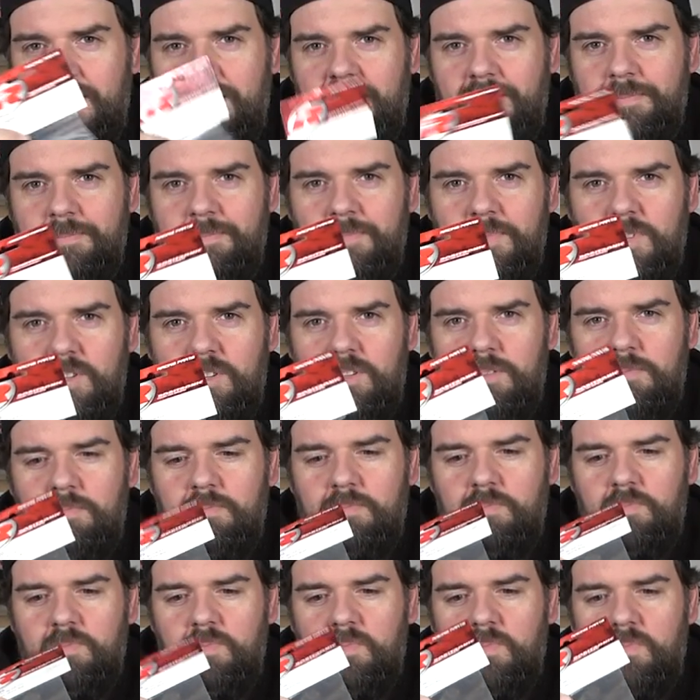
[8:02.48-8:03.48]
haben.
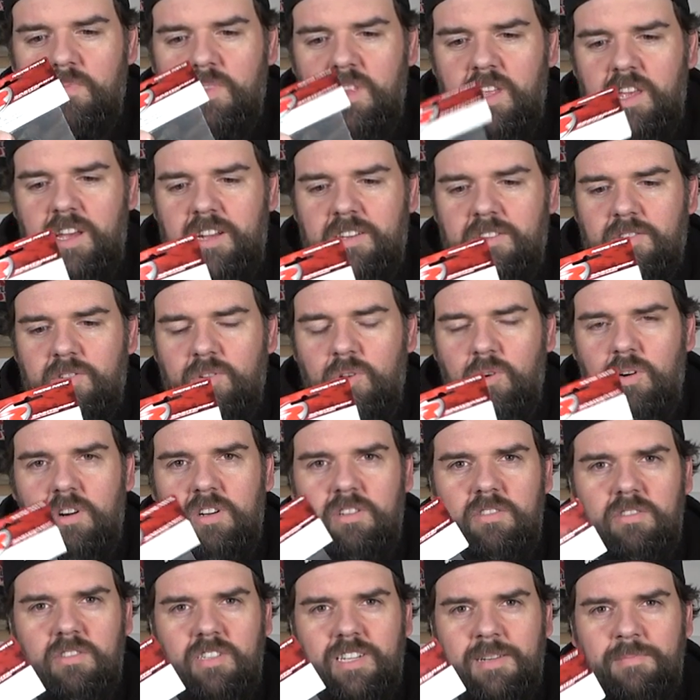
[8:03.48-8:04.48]
Ähm, er hat ein
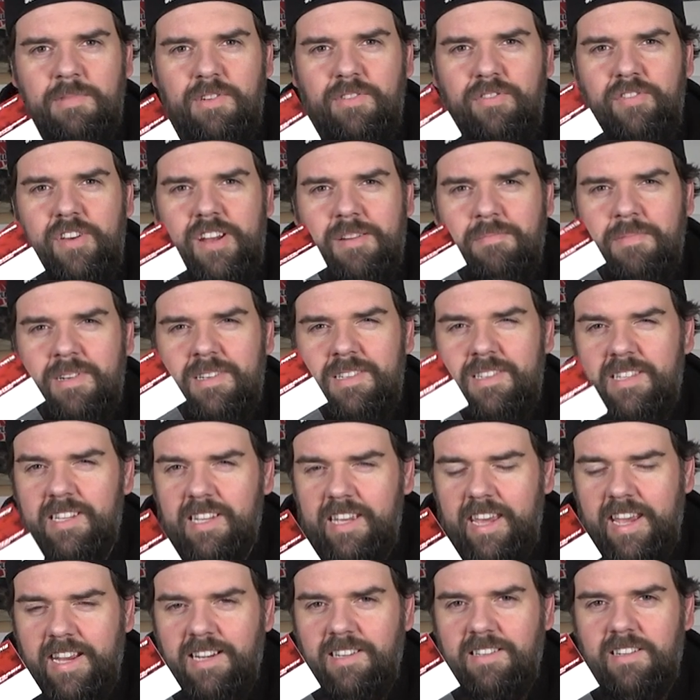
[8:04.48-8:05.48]
Horn, damit fährt man
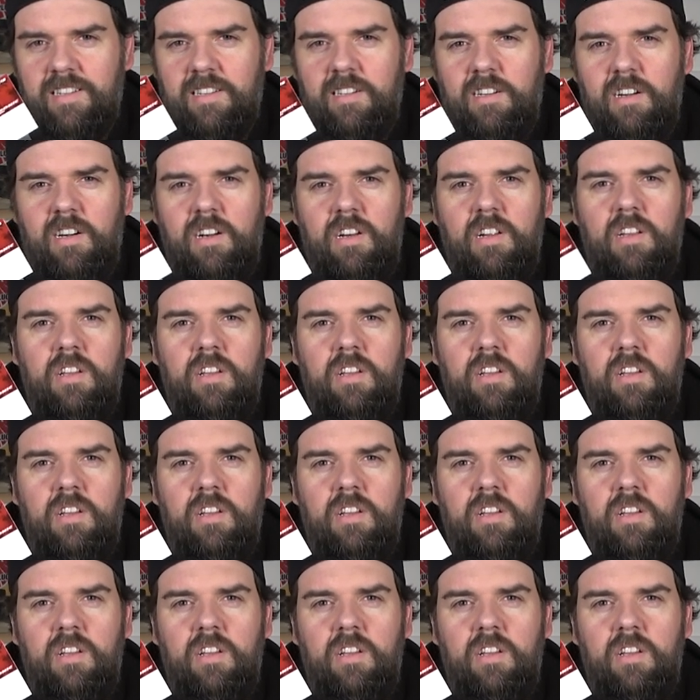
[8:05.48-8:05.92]
direkter.